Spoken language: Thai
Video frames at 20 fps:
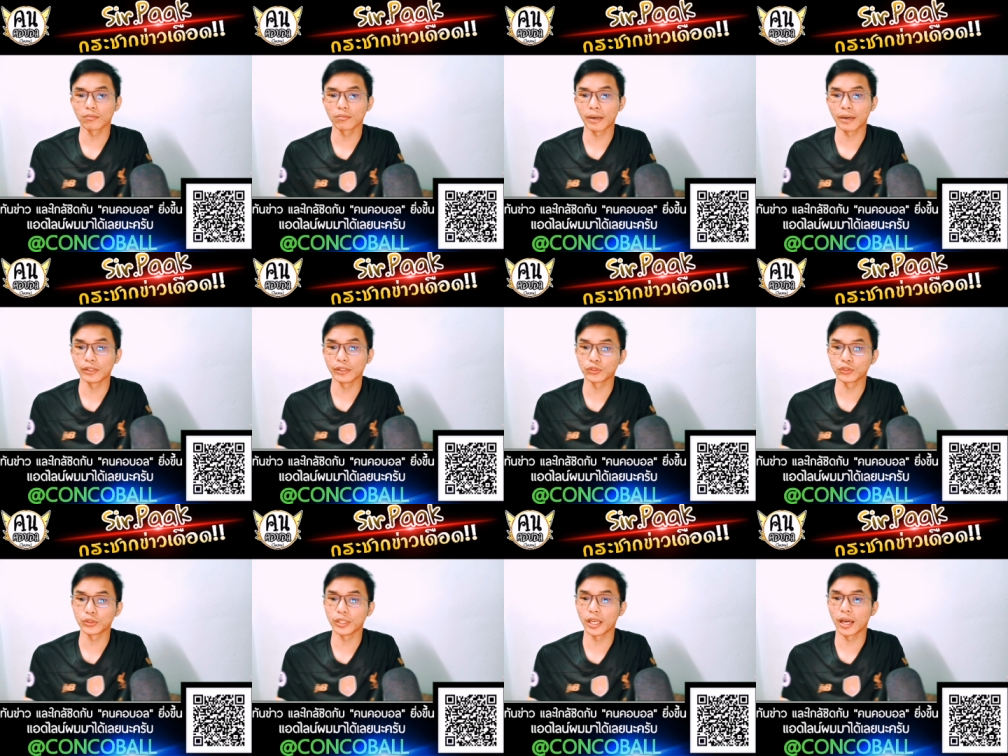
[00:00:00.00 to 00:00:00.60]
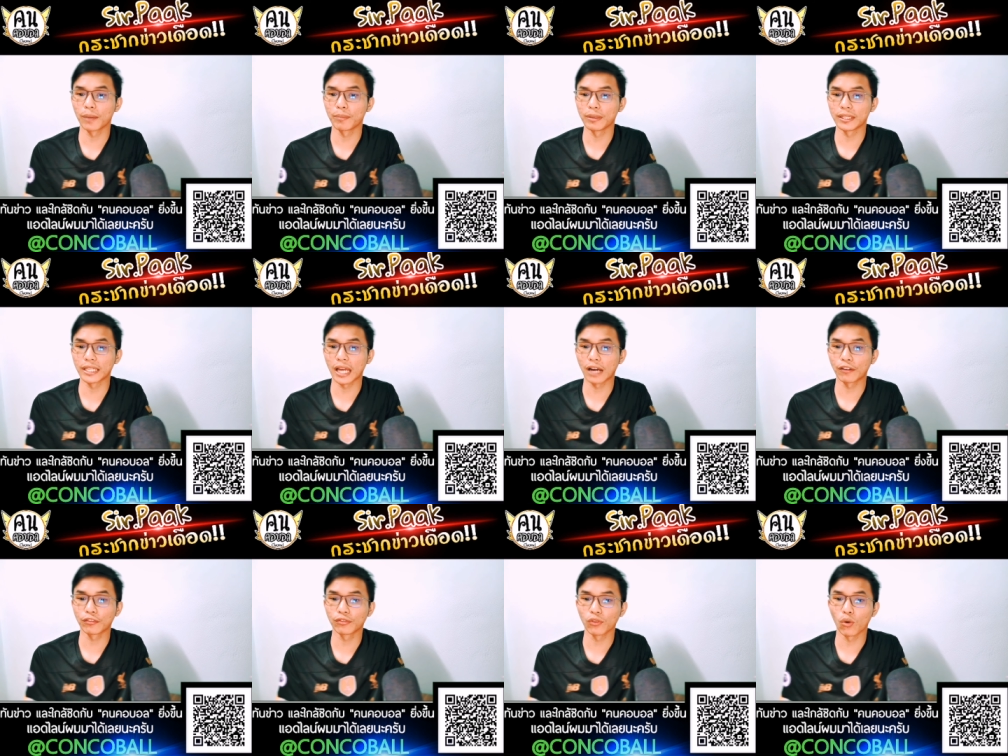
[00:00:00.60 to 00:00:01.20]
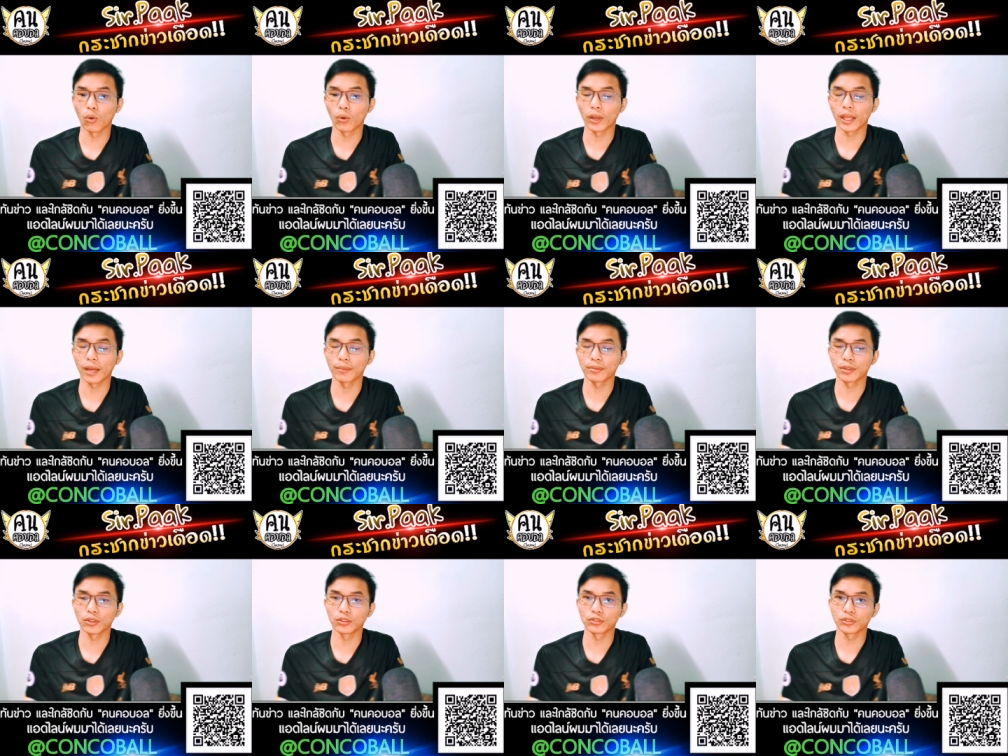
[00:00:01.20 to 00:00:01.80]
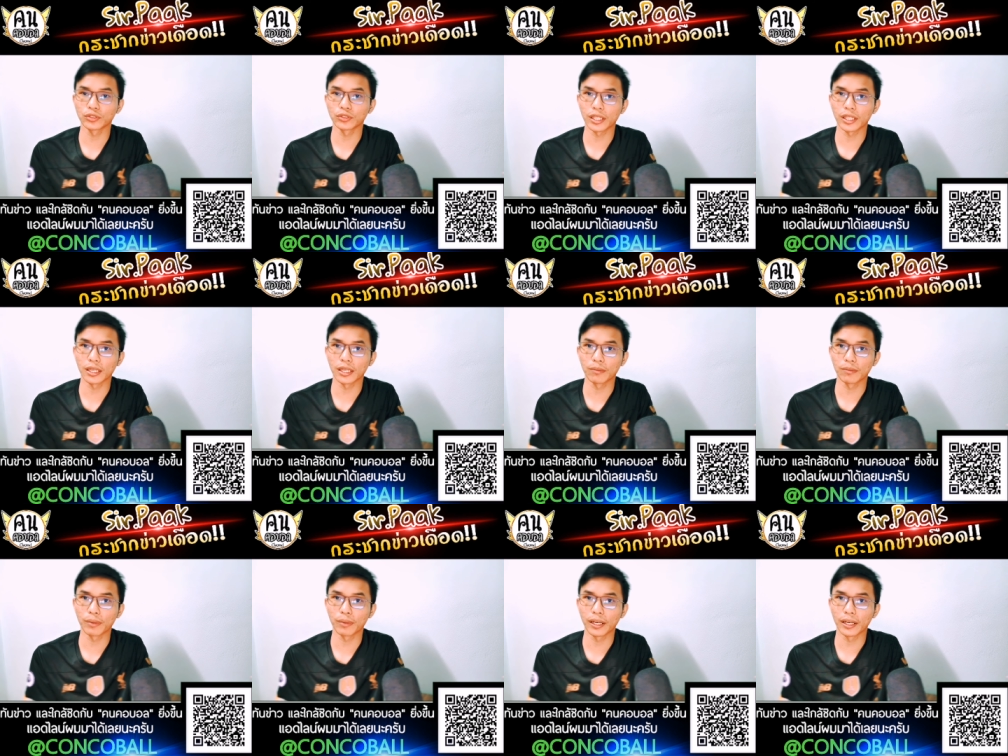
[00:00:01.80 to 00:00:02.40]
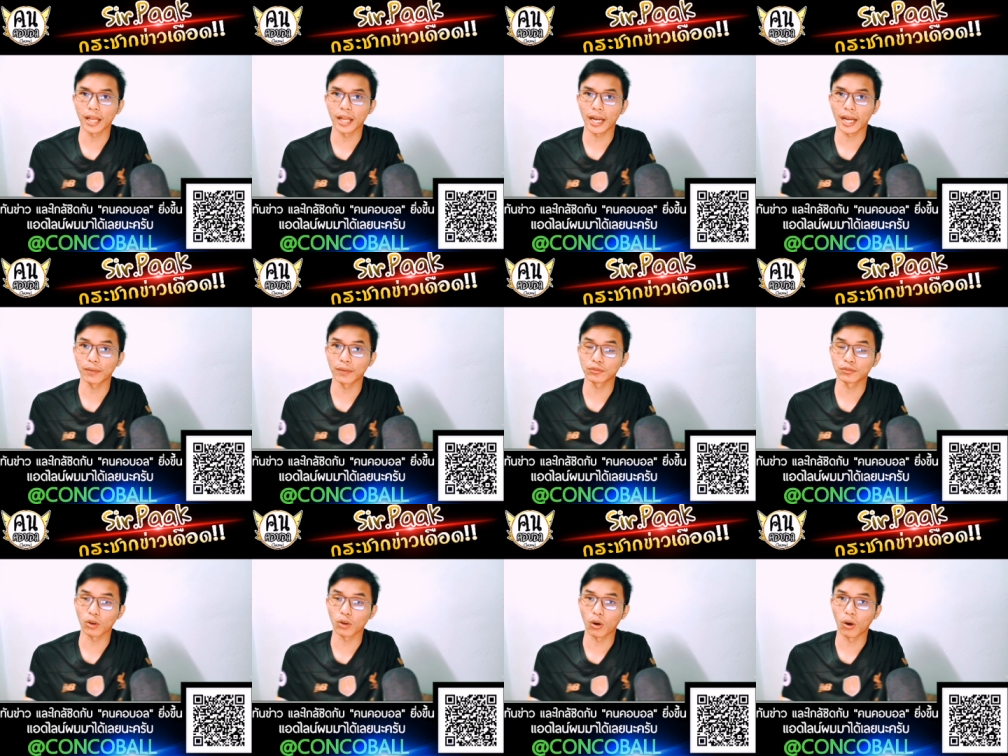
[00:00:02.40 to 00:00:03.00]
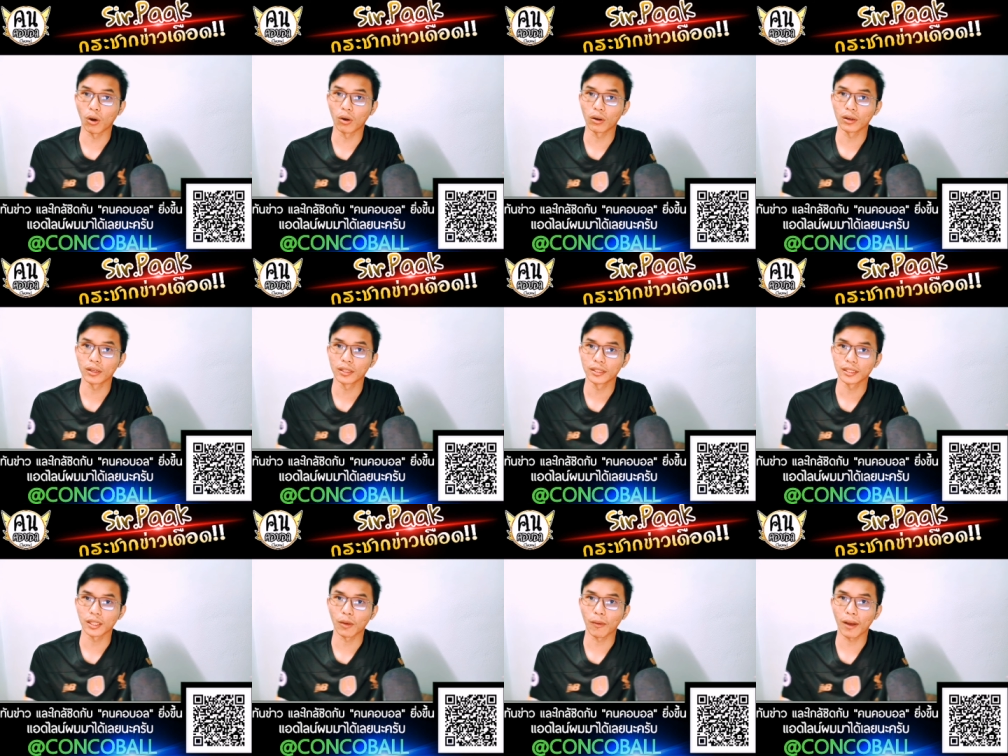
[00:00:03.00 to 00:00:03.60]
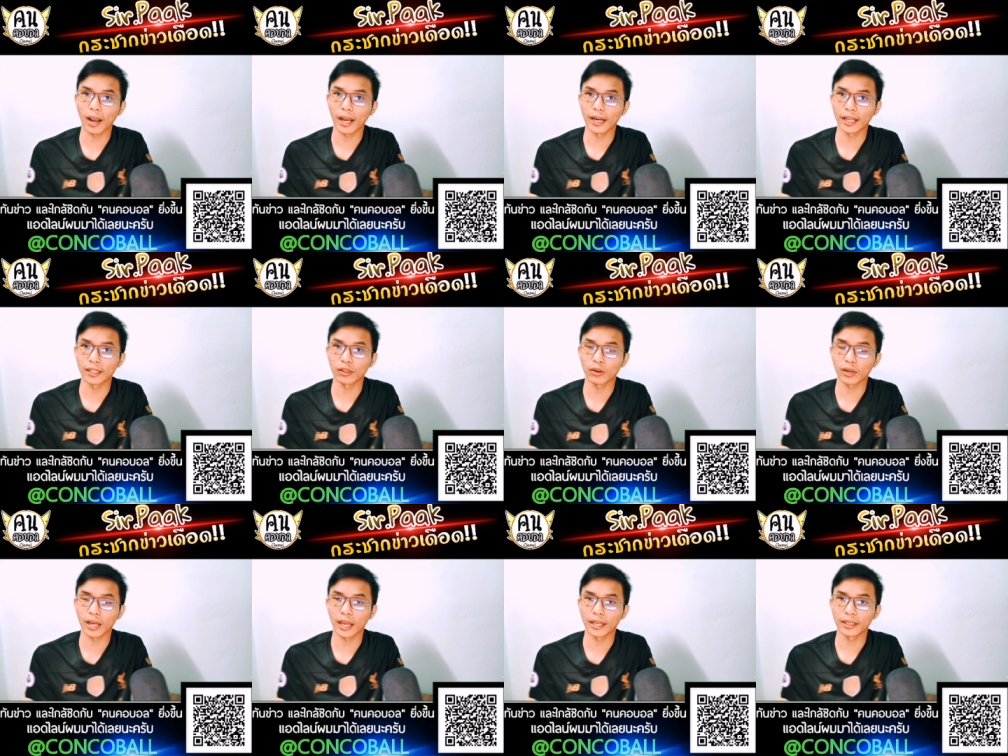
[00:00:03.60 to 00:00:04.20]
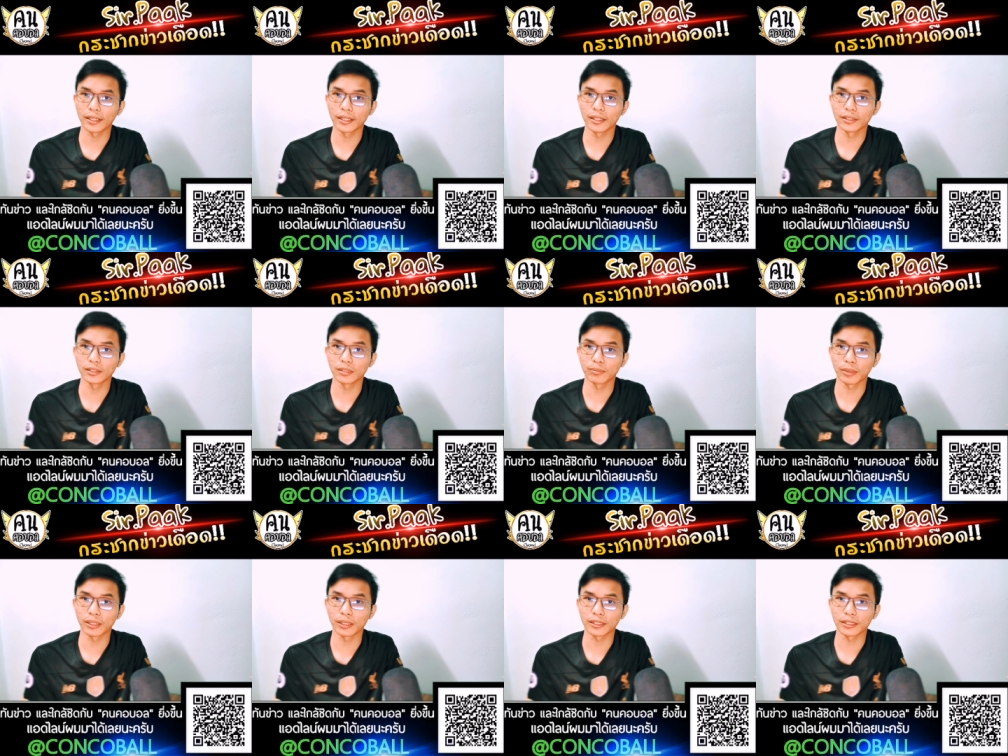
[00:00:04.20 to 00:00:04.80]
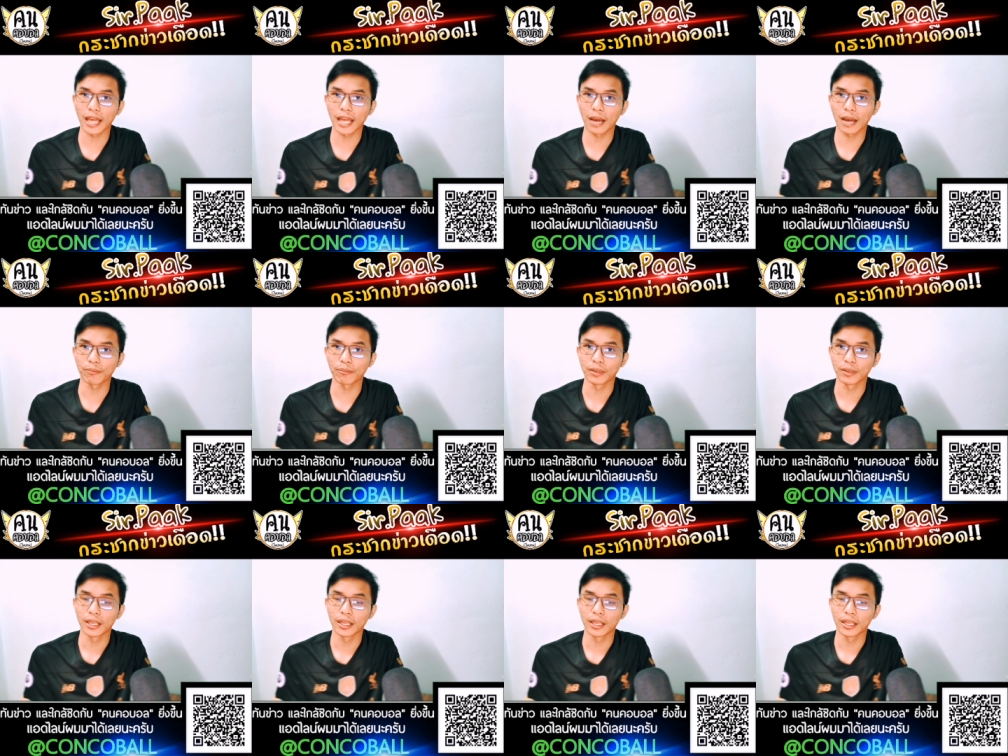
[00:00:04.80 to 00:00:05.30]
ปาเลนเซียเป็นจ่าฝูงนะครับเชลซีเป็นอันดับ 2 แต่ว่าคะแนนเท่ากันที่ 11 แต้ม